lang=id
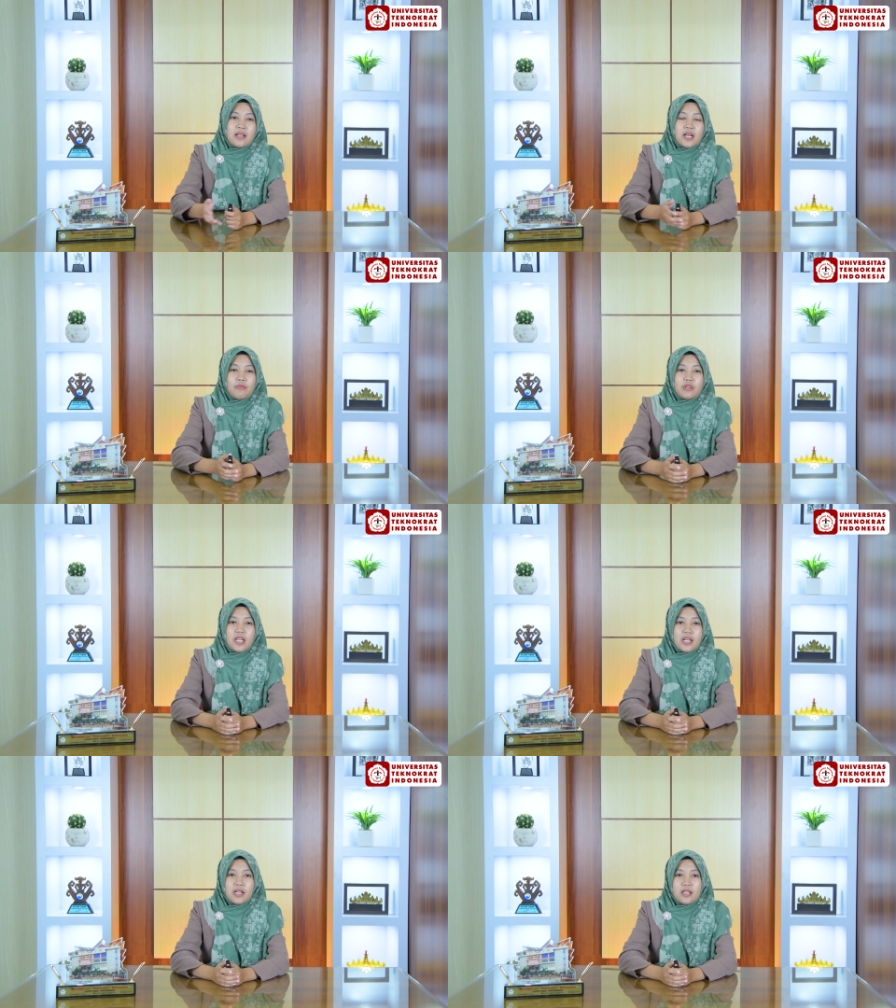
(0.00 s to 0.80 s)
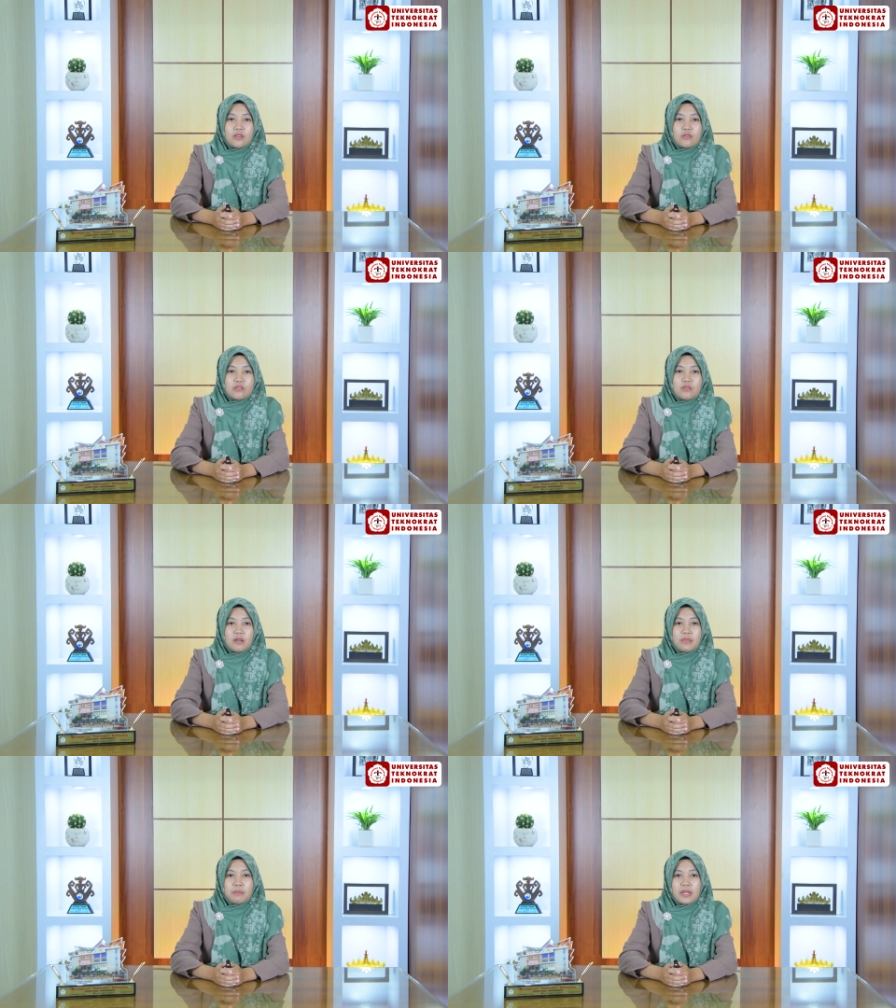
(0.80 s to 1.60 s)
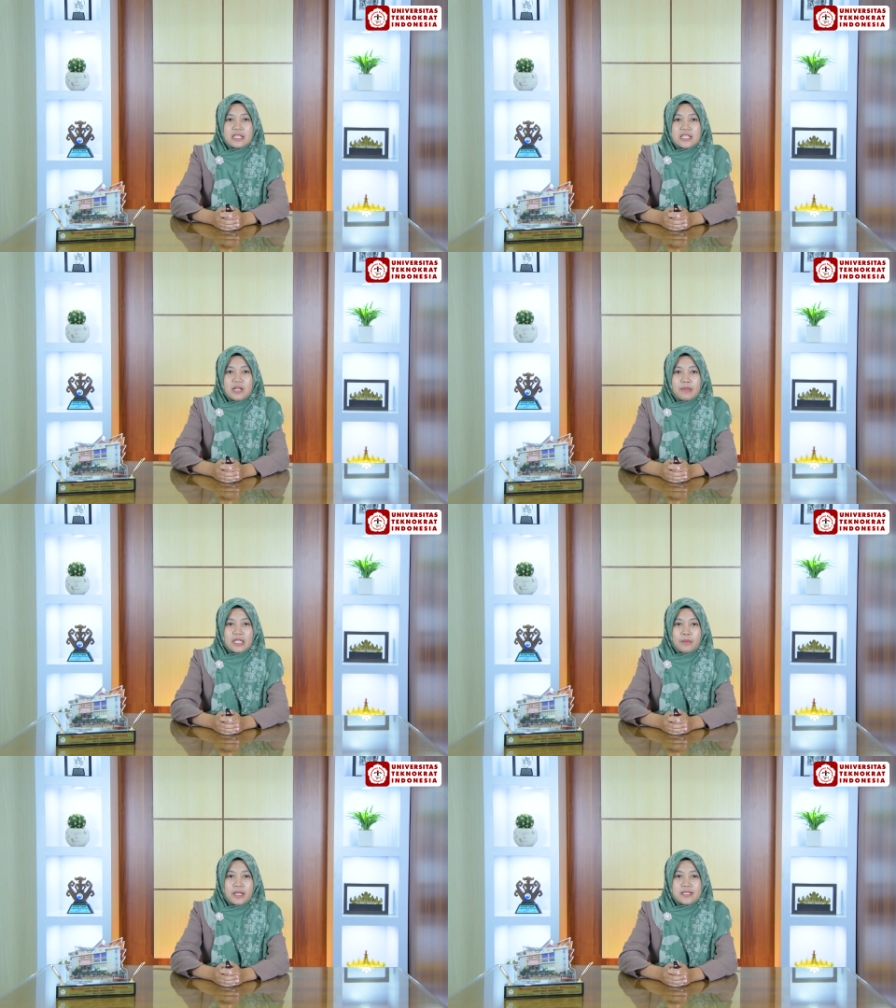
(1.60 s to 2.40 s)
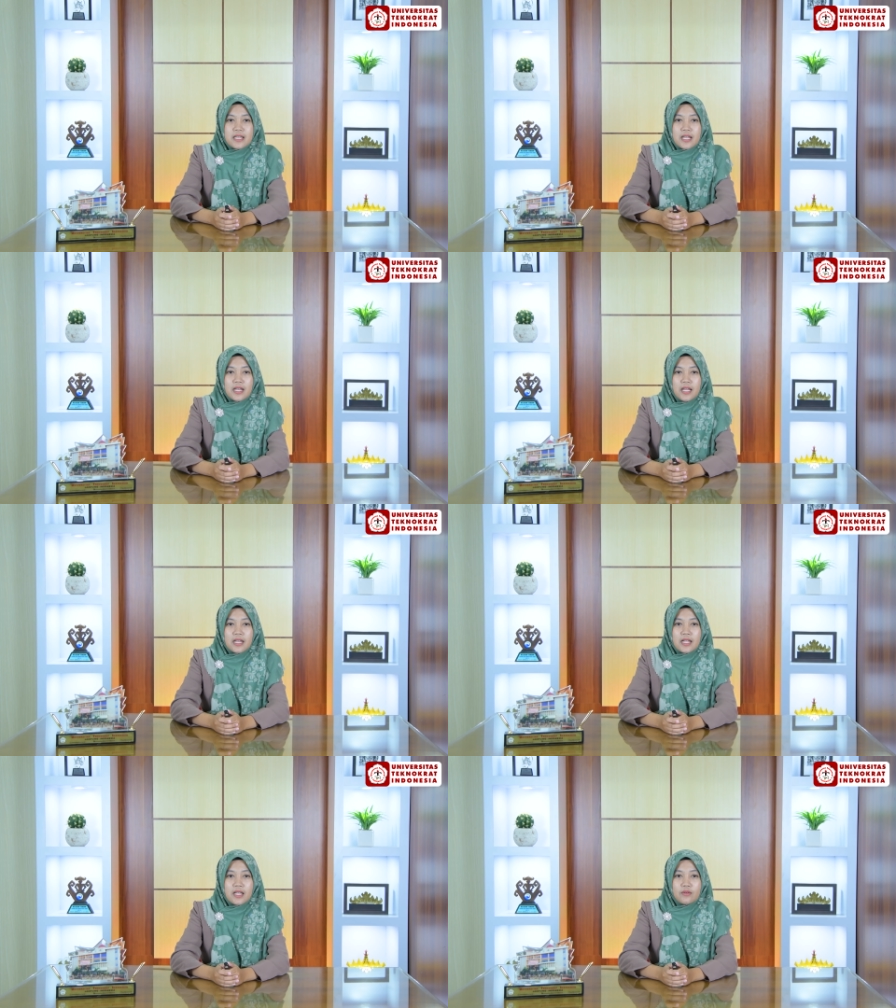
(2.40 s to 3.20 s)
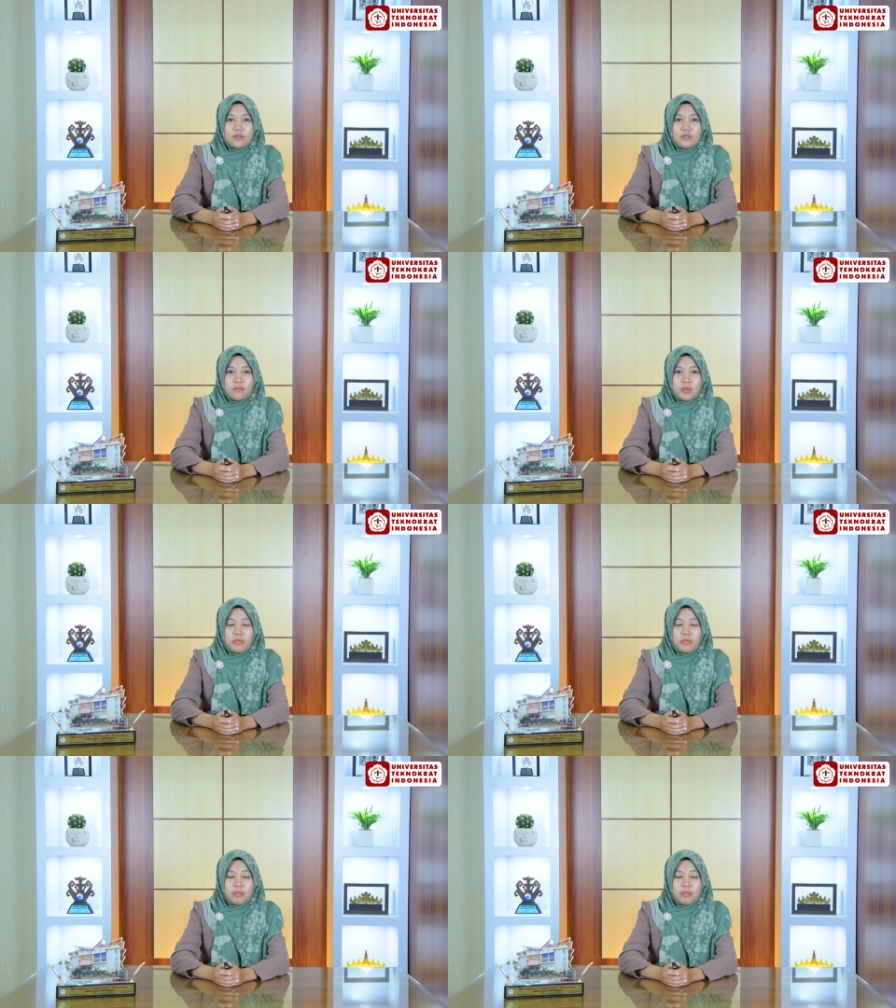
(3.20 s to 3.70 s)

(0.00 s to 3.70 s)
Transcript: Kemudian tujuan mempelajari mata pelajaran adalah untuk